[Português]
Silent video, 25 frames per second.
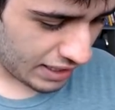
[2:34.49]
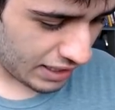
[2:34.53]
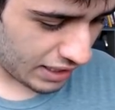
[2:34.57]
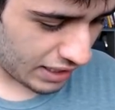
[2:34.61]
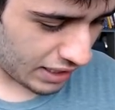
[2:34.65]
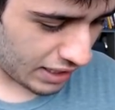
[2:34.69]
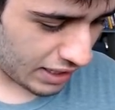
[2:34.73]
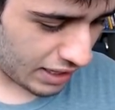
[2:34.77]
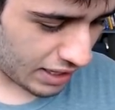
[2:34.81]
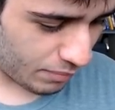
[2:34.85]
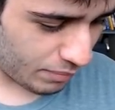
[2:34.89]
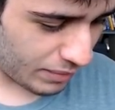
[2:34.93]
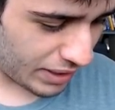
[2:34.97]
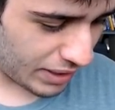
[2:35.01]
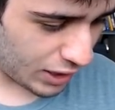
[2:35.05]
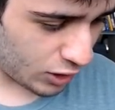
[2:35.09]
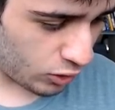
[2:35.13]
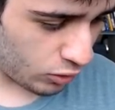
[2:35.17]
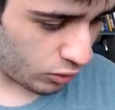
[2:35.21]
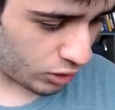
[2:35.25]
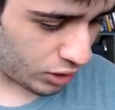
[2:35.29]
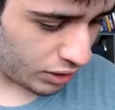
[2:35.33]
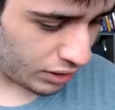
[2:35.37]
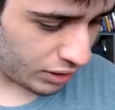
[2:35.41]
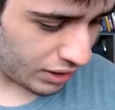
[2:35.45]
Ah,
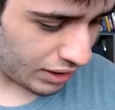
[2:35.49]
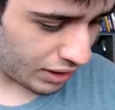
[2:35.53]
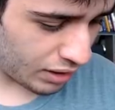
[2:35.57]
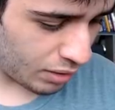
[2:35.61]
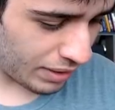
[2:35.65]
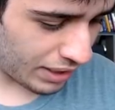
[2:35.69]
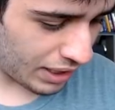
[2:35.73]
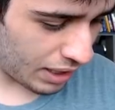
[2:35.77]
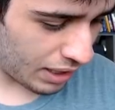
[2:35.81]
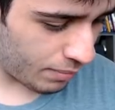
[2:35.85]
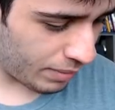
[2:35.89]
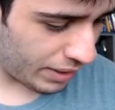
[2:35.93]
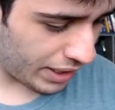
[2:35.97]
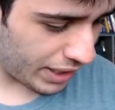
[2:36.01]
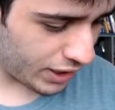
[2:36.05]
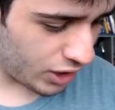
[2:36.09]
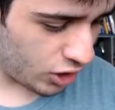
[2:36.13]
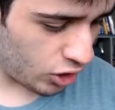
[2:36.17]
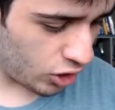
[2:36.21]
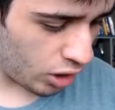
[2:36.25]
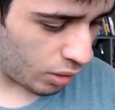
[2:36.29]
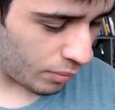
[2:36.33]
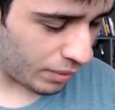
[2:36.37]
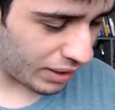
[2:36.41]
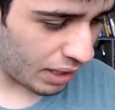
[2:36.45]
mano, eu tenho que tacar tá uma cabana
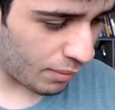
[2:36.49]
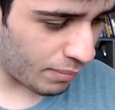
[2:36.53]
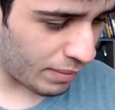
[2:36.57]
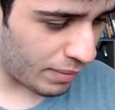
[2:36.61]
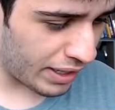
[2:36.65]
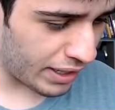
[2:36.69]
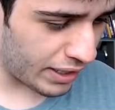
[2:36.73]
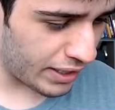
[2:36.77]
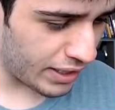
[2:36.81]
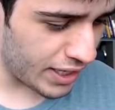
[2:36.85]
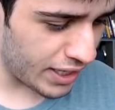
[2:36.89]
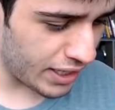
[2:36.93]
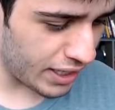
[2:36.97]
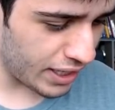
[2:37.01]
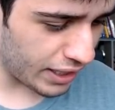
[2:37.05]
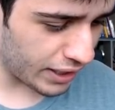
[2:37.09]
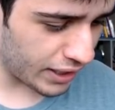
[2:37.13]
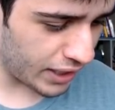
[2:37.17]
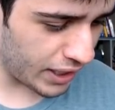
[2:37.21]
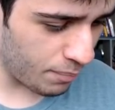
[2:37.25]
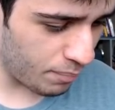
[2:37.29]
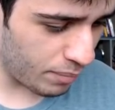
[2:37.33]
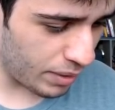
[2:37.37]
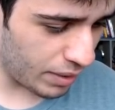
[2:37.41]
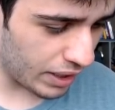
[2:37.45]
aqui, ó. Uma cabaninha
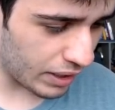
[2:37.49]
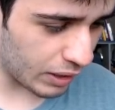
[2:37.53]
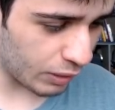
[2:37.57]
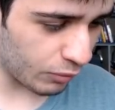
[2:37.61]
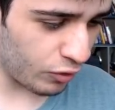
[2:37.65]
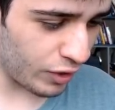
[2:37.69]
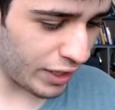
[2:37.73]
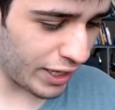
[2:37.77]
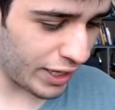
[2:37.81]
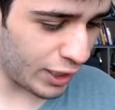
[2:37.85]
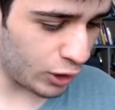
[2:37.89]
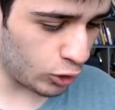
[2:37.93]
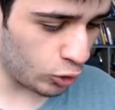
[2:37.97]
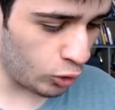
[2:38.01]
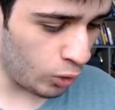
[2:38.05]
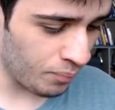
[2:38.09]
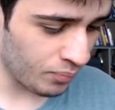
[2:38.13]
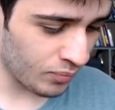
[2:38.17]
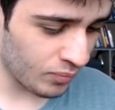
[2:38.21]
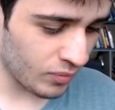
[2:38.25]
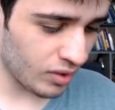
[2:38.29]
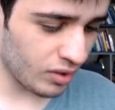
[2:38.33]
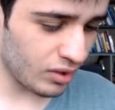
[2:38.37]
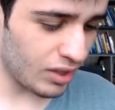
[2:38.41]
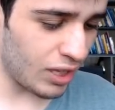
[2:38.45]
aqui, perfeito.
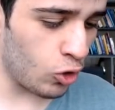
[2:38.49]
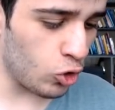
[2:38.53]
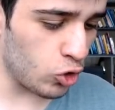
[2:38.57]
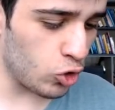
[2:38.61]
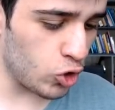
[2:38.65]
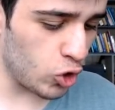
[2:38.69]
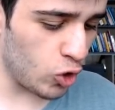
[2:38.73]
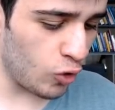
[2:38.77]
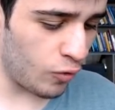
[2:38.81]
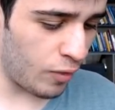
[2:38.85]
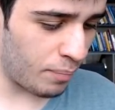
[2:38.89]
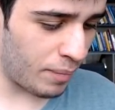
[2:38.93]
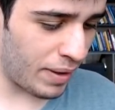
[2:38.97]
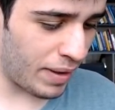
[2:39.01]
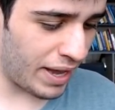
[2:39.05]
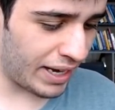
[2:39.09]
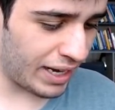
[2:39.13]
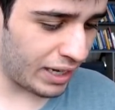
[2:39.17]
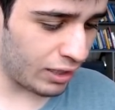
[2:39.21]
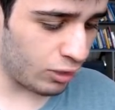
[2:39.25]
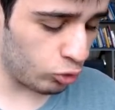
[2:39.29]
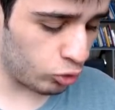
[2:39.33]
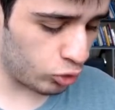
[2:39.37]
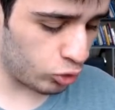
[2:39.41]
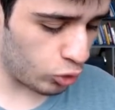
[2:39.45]
Tacou de novo a peca,
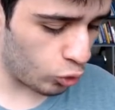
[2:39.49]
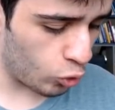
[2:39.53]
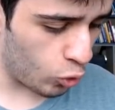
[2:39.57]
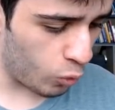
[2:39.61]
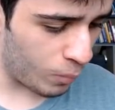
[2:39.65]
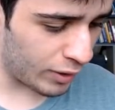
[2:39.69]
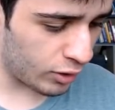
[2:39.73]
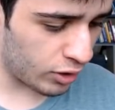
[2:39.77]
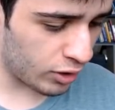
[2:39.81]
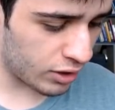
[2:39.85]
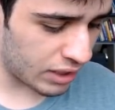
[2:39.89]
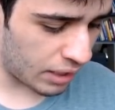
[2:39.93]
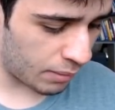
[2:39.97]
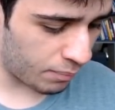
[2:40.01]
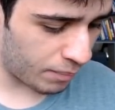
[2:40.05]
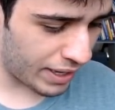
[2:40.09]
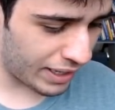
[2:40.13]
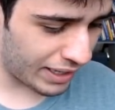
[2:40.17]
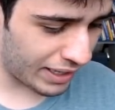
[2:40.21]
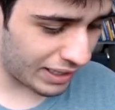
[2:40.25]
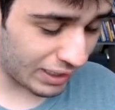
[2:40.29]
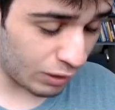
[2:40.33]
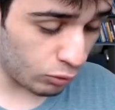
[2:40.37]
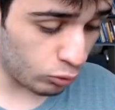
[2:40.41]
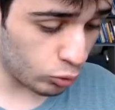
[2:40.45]
não tô com medo dessa
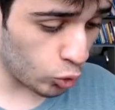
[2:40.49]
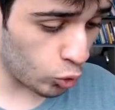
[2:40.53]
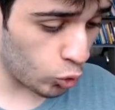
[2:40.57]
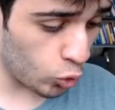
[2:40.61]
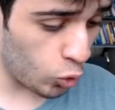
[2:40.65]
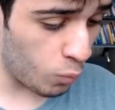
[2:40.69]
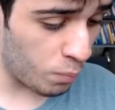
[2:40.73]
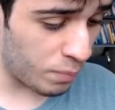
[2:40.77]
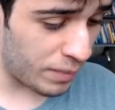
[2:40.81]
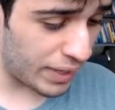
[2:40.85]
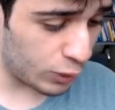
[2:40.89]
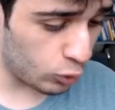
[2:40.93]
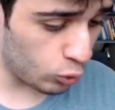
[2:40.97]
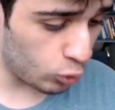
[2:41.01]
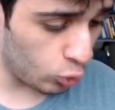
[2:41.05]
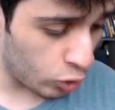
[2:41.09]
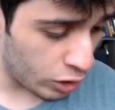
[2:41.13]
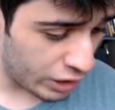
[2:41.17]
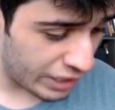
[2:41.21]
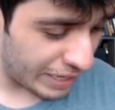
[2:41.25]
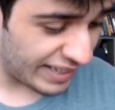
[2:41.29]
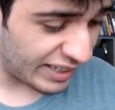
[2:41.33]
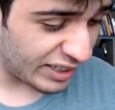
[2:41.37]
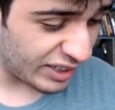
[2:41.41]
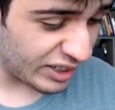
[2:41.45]
peca, não tô com medo
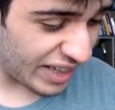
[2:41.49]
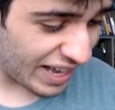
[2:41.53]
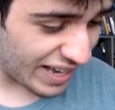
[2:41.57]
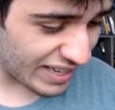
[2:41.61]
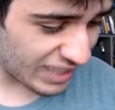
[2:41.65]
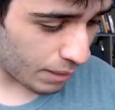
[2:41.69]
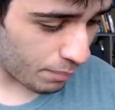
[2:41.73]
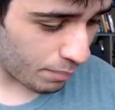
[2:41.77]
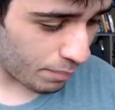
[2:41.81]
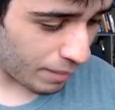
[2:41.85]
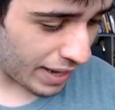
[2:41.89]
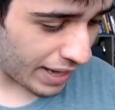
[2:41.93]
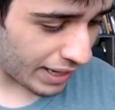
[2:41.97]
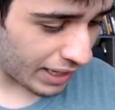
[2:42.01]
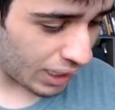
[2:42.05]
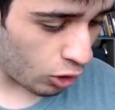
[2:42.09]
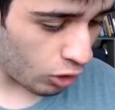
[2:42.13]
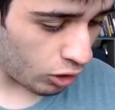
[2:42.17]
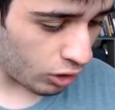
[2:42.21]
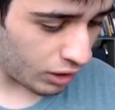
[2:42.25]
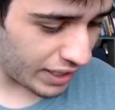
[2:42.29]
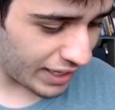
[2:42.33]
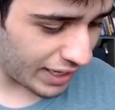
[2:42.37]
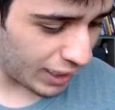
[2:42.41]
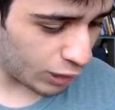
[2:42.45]
dessa peca.
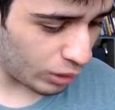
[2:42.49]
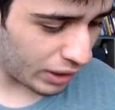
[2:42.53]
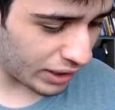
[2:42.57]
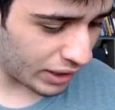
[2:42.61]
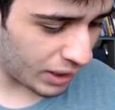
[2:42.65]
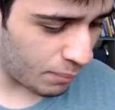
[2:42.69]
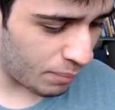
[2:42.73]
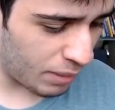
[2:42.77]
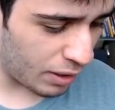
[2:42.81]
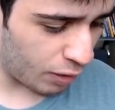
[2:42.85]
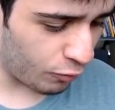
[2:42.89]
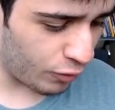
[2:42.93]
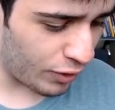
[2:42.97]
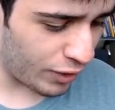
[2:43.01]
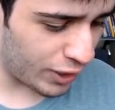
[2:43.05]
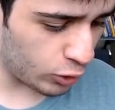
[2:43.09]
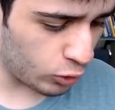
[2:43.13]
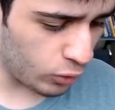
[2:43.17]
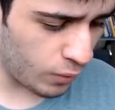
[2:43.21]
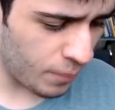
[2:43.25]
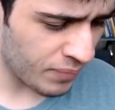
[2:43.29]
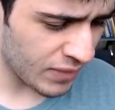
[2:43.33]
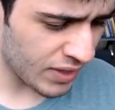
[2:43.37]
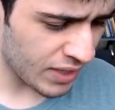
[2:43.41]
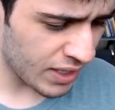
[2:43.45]
Ó, linhador aqui,
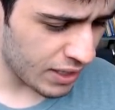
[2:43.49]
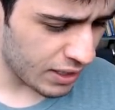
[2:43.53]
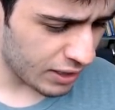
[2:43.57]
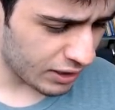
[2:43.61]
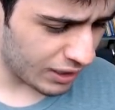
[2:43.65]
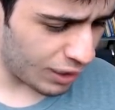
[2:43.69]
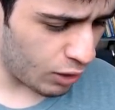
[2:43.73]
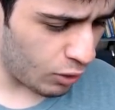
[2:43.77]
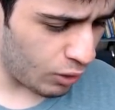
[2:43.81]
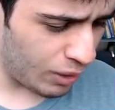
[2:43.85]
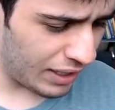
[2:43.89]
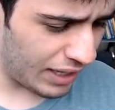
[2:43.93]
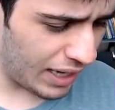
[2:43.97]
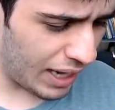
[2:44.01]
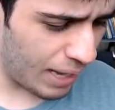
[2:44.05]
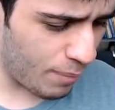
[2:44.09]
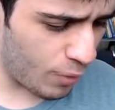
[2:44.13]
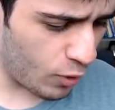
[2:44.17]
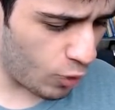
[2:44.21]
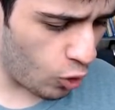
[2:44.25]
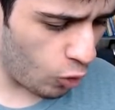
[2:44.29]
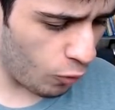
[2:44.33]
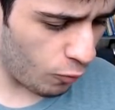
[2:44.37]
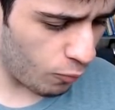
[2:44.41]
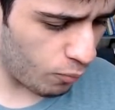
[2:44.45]
perfeito. Tá com
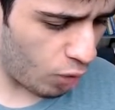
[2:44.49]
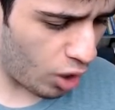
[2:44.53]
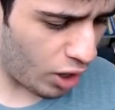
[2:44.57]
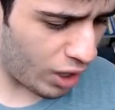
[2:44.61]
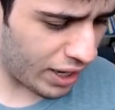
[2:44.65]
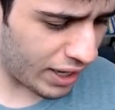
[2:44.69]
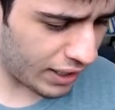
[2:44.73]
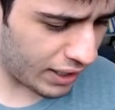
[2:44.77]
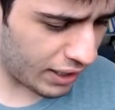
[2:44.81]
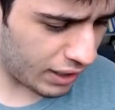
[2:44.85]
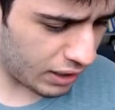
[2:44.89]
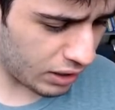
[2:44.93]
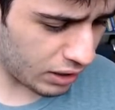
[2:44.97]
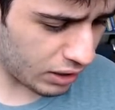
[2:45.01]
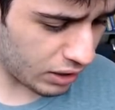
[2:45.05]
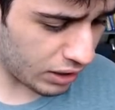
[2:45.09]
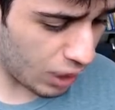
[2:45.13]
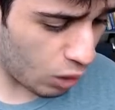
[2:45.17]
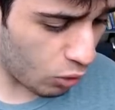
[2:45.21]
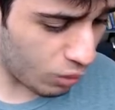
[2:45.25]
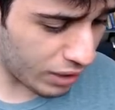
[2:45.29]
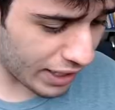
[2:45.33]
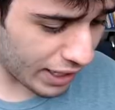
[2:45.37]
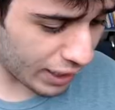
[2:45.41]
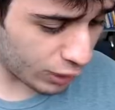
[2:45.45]
relâmpago, morre.
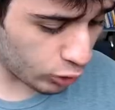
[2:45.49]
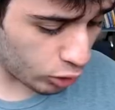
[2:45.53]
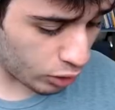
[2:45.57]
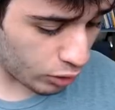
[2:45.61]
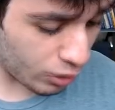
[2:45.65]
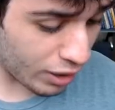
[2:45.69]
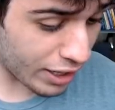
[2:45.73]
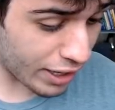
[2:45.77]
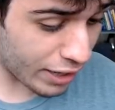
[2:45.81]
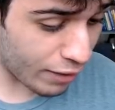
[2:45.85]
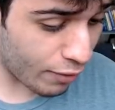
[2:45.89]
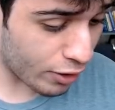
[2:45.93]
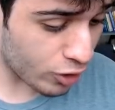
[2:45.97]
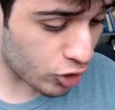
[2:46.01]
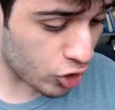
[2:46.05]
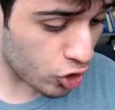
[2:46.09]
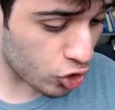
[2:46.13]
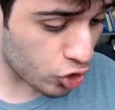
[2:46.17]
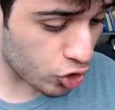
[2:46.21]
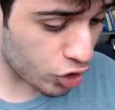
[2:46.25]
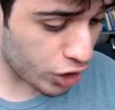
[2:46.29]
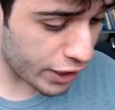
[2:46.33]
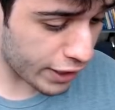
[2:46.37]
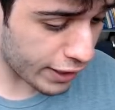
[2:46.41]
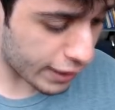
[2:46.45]
Não, lenhador, eu
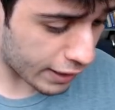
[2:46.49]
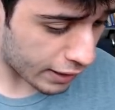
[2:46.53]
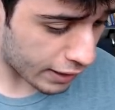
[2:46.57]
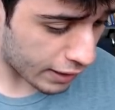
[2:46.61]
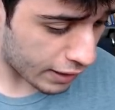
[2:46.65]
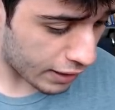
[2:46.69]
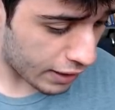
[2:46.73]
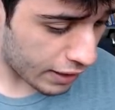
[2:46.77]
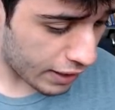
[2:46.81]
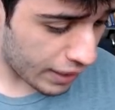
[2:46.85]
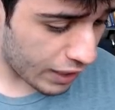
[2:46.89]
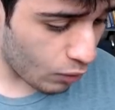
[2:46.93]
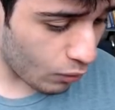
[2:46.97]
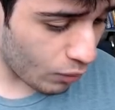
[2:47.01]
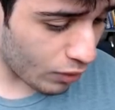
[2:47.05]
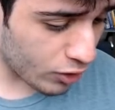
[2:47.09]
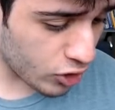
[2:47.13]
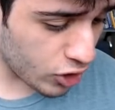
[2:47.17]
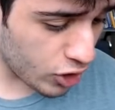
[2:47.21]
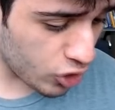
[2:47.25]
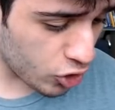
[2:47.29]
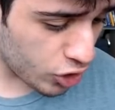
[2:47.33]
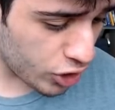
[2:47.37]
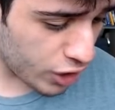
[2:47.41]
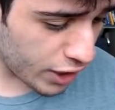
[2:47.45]
atingi. Eu
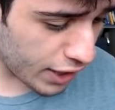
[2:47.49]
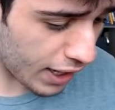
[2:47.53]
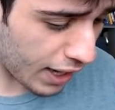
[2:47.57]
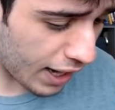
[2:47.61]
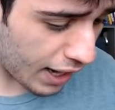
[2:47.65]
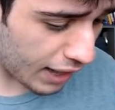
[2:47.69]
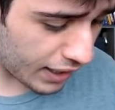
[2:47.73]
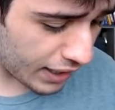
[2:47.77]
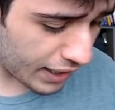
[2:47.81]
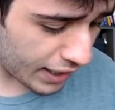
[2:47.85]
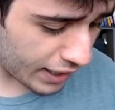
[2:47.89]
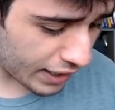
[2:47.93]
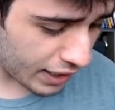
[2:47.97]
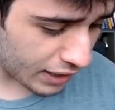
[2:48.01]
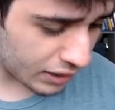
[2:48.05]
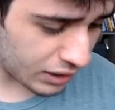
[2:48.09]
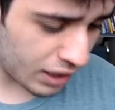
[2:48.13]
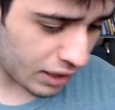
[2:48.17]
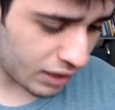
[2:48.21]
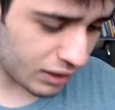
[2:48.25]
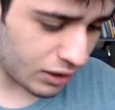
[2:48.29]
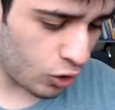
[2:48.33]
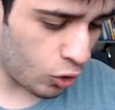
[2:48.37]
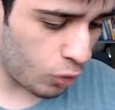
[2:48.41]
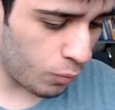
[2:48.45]
atingi, galera.
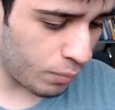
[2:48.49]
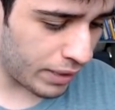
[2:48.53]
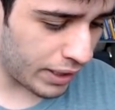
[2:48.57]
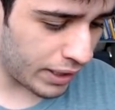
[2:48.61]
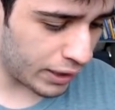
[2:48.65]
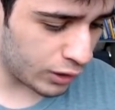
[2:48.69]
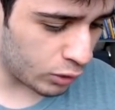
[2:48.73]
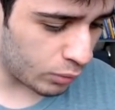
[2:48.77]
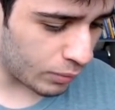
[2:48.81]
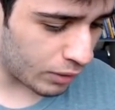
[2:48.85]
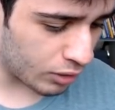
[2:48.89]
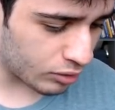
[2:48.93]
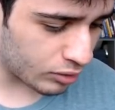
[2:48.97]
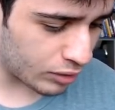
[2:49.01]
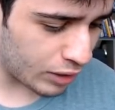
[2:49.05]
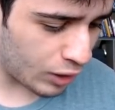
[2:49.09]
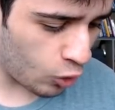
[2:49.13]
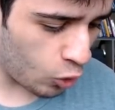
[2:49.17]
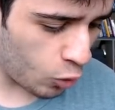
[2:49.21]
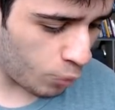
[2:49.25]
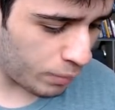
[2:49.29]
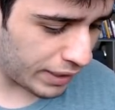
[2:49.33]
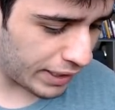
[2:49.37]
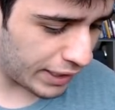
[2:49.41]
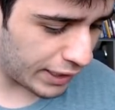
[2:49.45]
Tá, tá roubando, mano. Tá
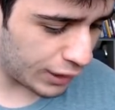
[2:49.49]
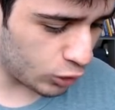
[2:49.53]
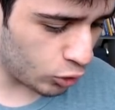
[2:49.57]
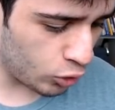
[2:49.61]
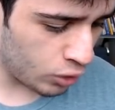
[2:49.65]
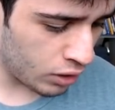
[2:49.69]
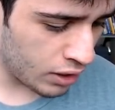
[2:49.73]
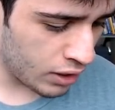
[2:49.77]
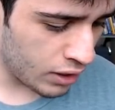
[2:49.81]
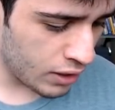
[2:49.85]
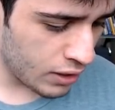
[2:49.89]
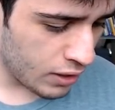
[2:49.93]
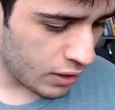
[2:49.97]
roubando.